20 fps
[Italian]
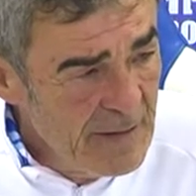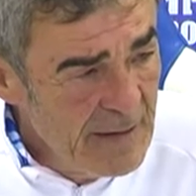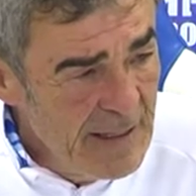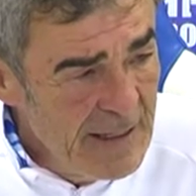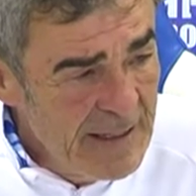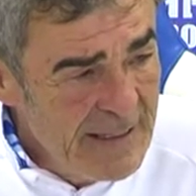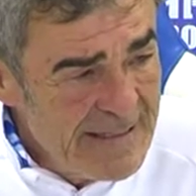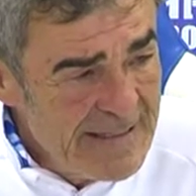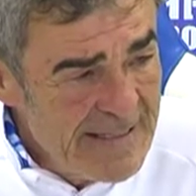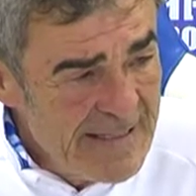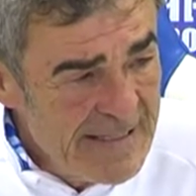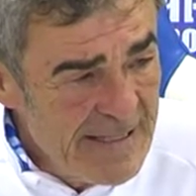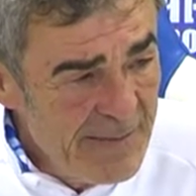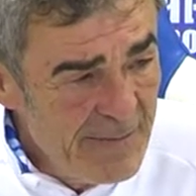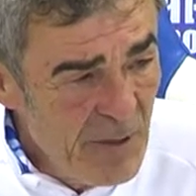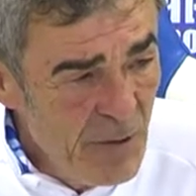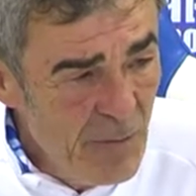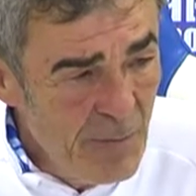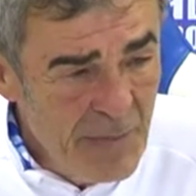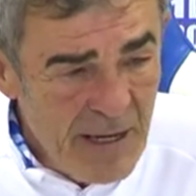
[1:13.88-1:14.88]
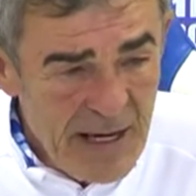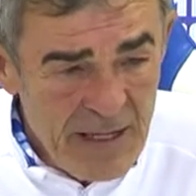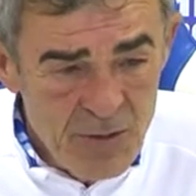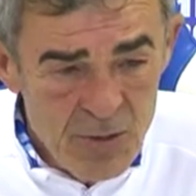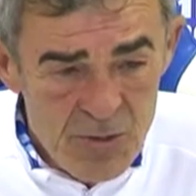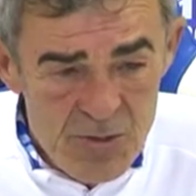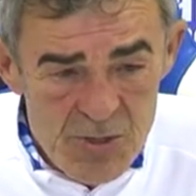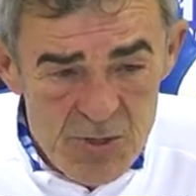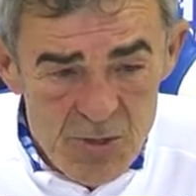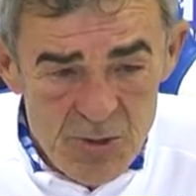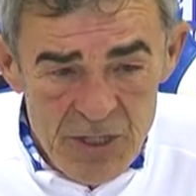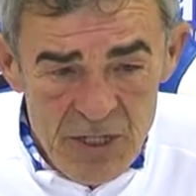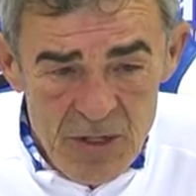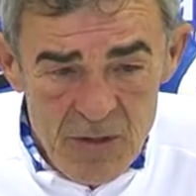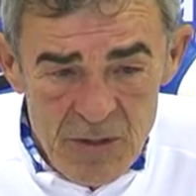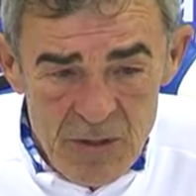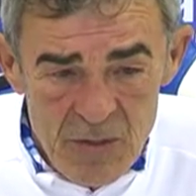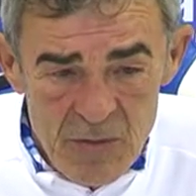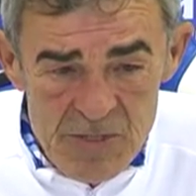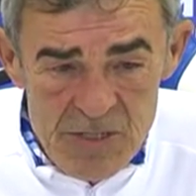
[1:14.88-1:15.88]
anche se sembra un paradosso
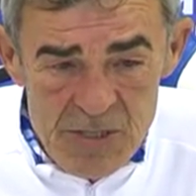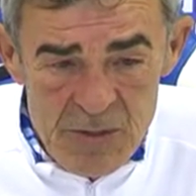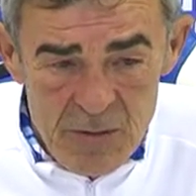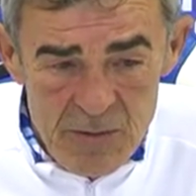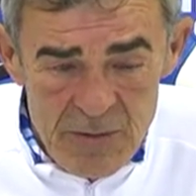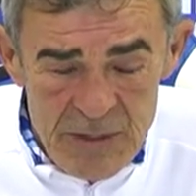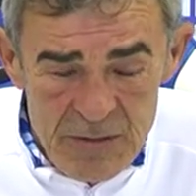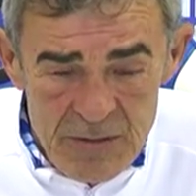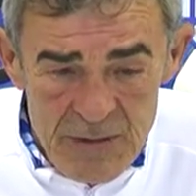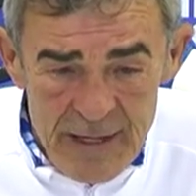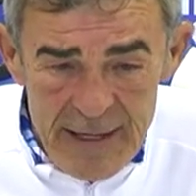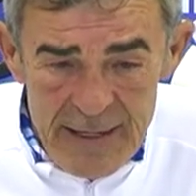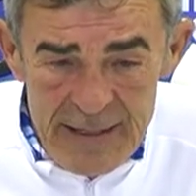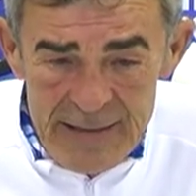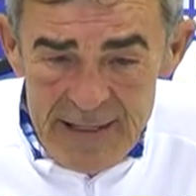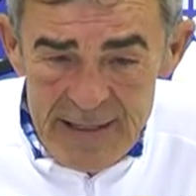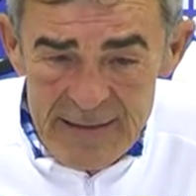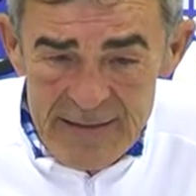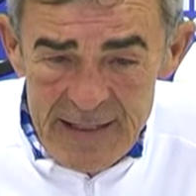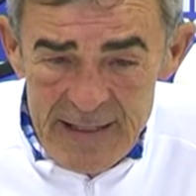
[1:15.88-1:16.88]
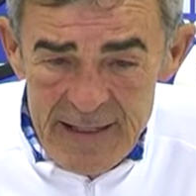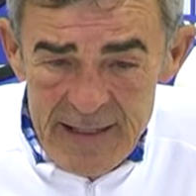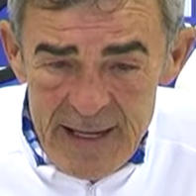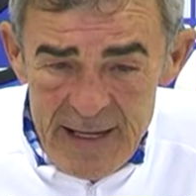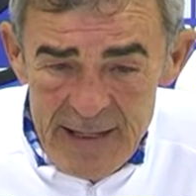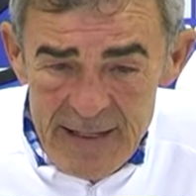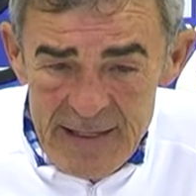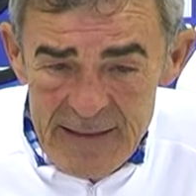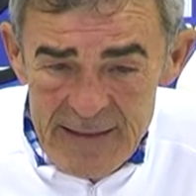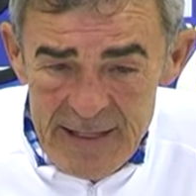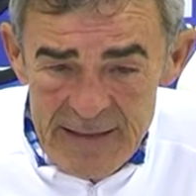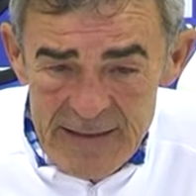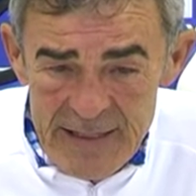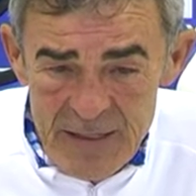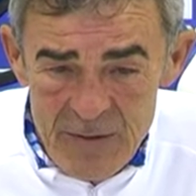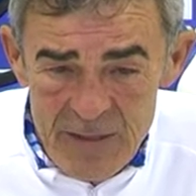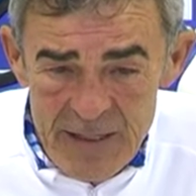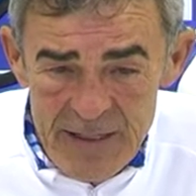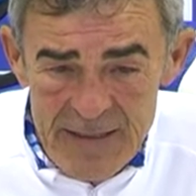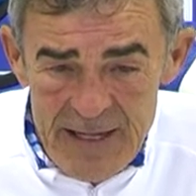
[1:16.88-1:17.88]
dirlo in questo momento, anche tante, anche tante
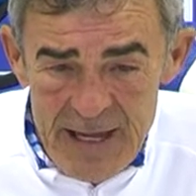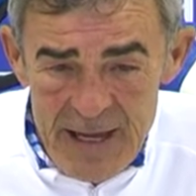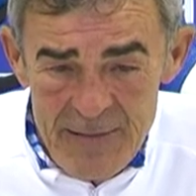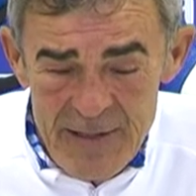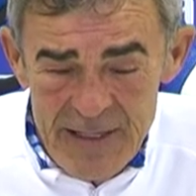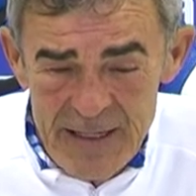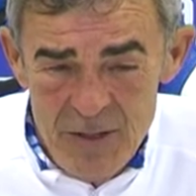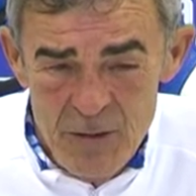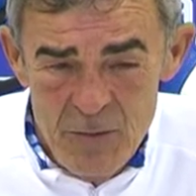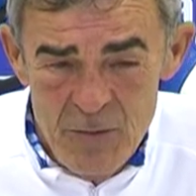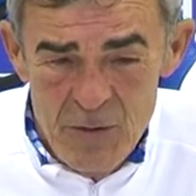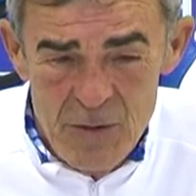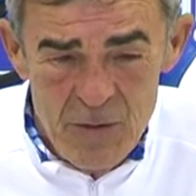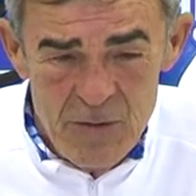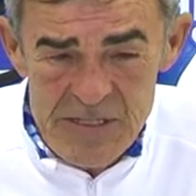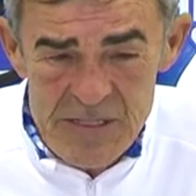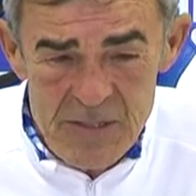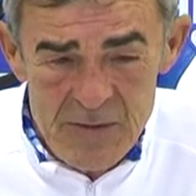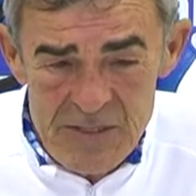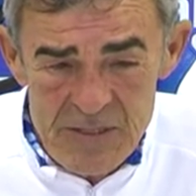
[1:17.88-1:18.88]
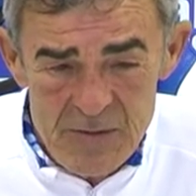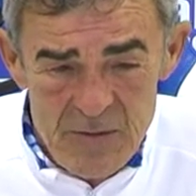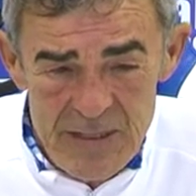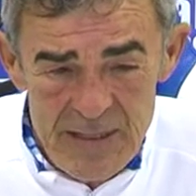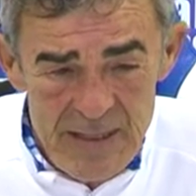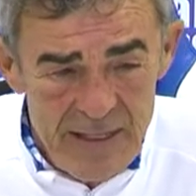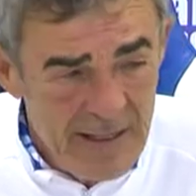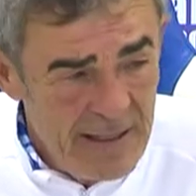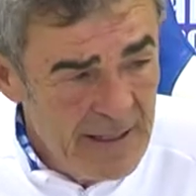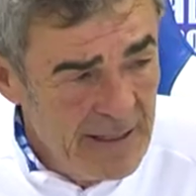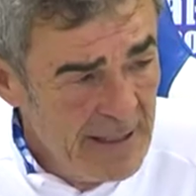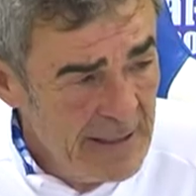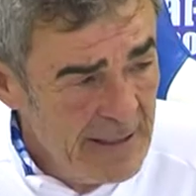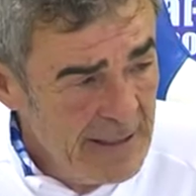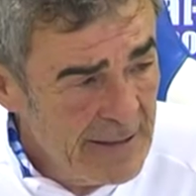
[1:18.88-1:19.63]
qualità, perché comunque questa è una squadra che,